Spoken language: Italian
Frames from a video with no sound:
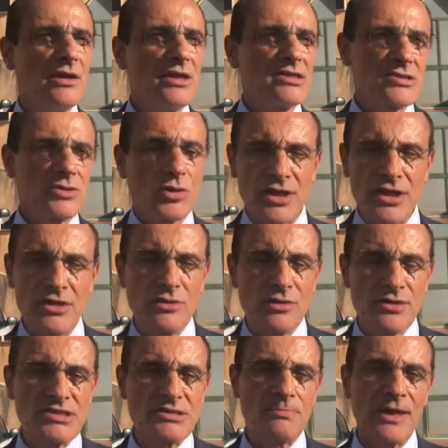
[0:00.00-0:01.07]
sorrido
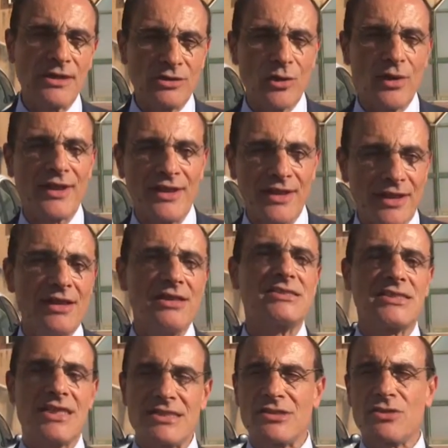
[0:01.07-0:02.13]
rispetto a chi
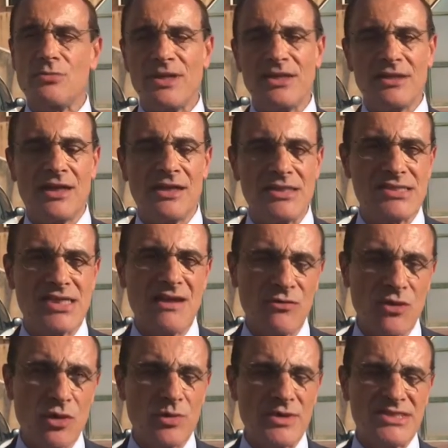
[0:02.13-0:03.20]
sta
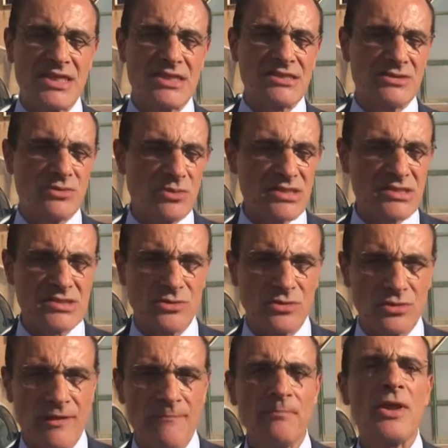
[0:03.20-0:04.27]
strumentalizzando questa situazione
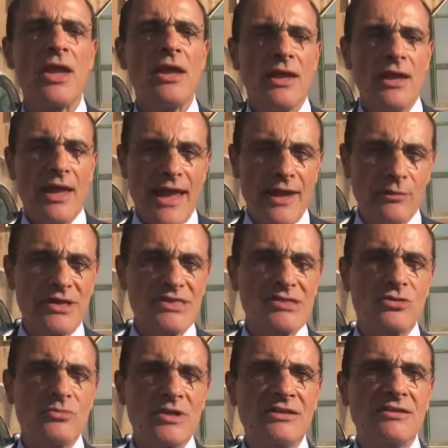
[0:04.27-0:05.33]
situazione. È una
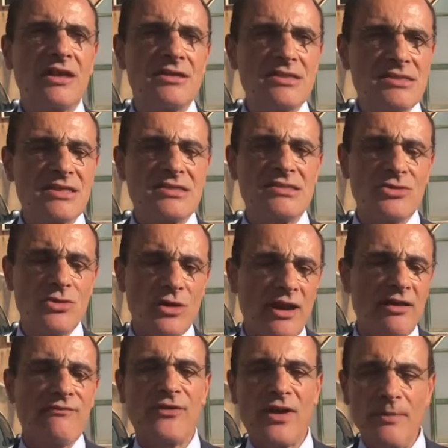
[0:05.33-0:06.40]
strumentalizzazione
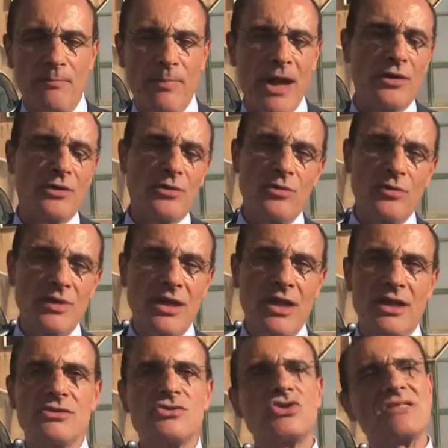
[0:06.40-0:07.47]
che fa il paio con
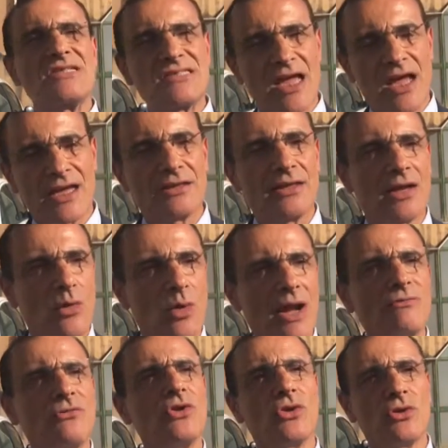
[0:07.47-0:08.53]
quella che c'è stata
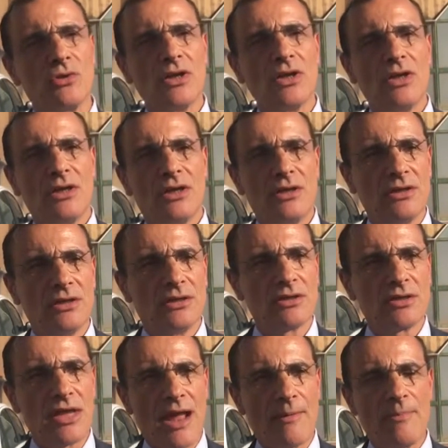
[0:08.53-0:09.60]
quando
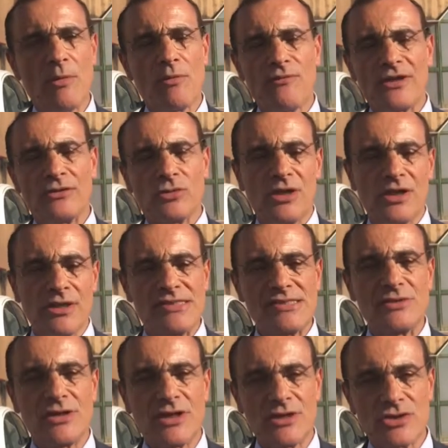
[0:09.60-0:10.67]
eh, abbiamo fatto le
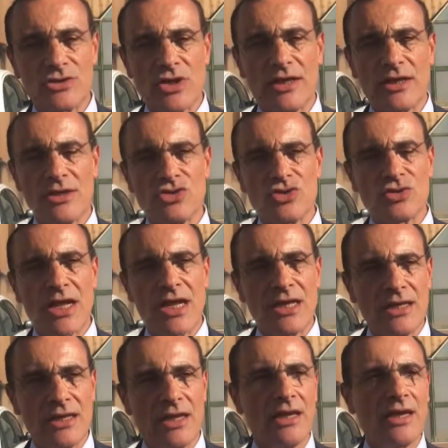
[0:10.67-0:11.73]
elezioni
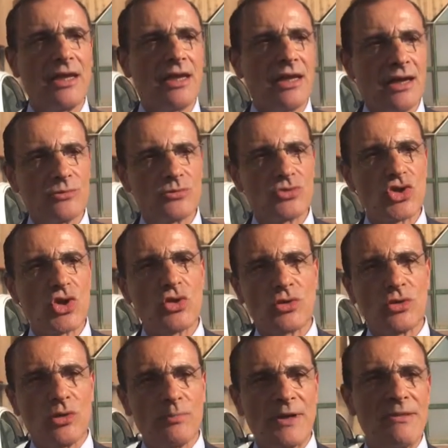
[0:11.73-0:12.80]
regionali e a un
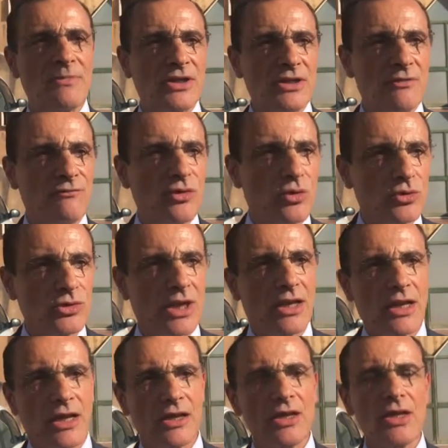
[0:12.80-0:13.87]
giorno prima del voto,
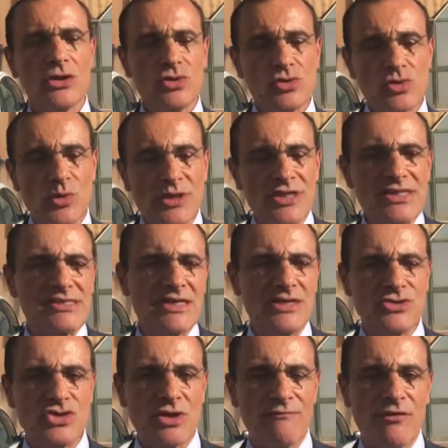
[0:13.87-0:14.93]
della chiusura dei
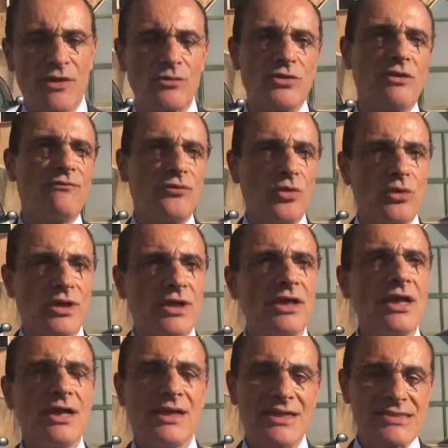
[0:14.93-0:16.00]
seggi, è venuta fuori
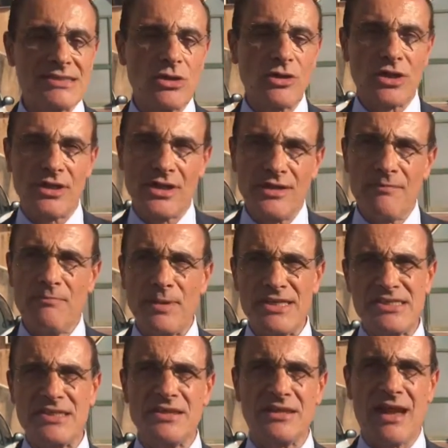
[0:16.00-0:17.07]
la storia degli
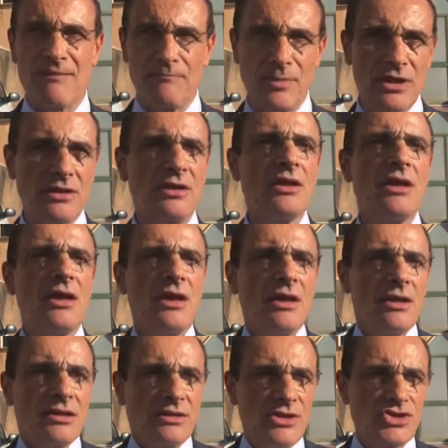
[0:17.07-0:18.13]
impresentabili.
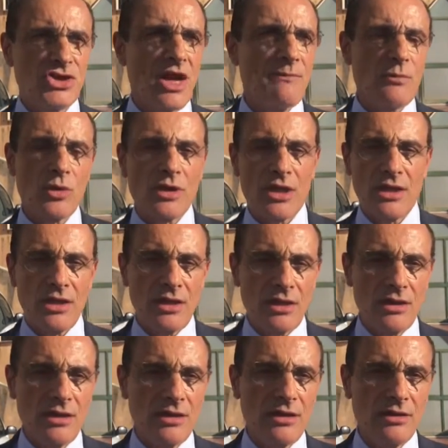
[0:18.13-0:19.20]
Diciamo
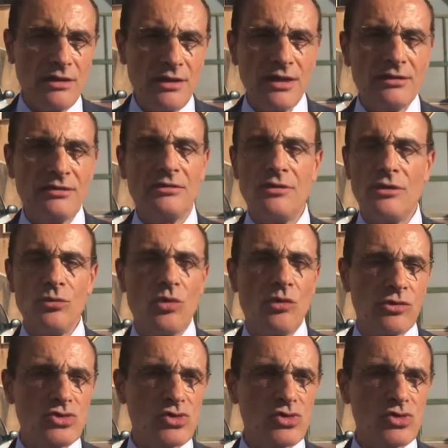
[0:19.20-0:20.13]
che niente di nuovo